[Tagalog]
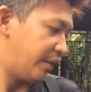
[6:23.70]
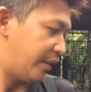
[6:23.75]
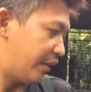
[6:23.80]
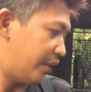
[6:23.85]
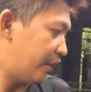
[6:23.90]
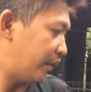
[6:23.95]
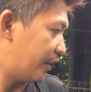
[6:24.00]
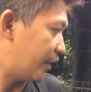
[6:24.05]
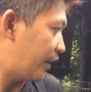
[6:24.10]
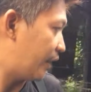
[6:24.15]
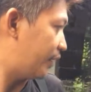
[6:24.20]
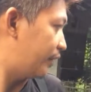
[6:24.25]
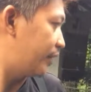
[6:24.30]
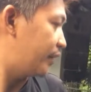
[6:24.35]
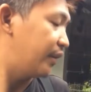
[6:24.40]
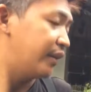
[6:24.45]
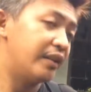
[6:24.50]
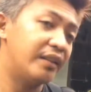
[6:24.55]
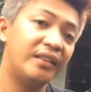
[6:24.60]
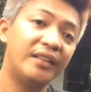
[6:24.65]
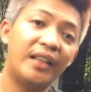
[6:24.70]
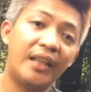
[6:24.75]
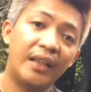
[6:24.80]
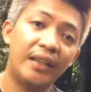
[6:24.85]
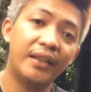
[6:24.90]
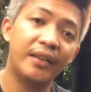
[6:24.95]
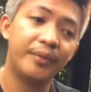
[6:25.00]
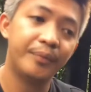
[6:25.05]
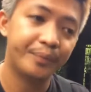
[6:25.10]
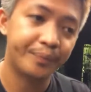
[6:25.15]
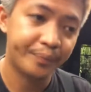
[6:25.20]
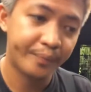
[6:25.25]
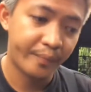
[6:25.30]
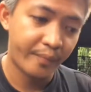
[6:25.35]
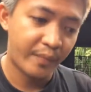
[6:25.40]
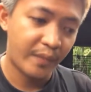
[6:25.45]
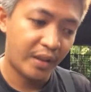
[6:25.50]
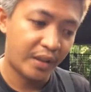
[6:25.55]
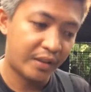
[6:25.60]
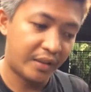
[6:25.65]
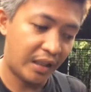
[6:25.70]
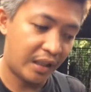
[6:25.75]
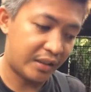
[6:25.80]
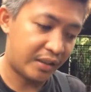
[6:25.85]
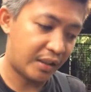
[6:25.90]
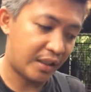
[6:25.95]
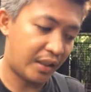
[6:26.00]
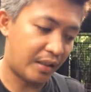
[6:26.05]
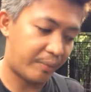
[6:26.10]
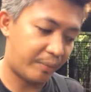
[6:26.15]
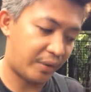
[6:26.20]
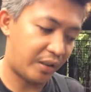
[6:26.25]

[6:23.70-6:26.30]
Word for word: ayan then dahil sa